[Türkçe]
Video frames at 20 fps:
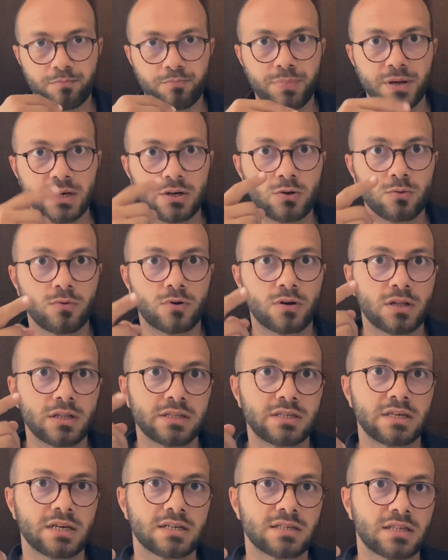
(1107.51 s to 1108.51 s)
Bir
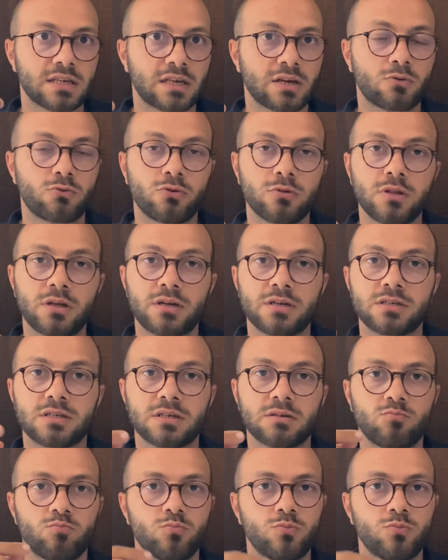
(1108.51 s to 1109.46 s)
numaralı cihazdaki kullanıcı